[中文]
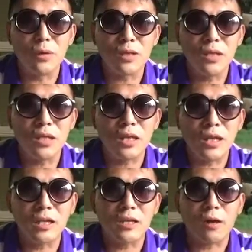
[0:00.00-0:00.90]
黄金贴
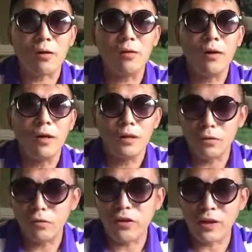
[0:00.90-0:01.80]
了个条儿，
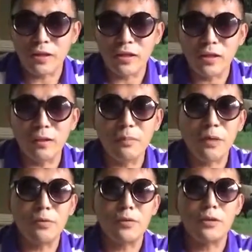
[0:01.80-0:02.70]
就放在这个
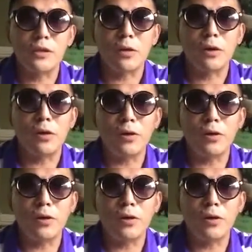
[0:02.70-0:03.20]
办公室角落。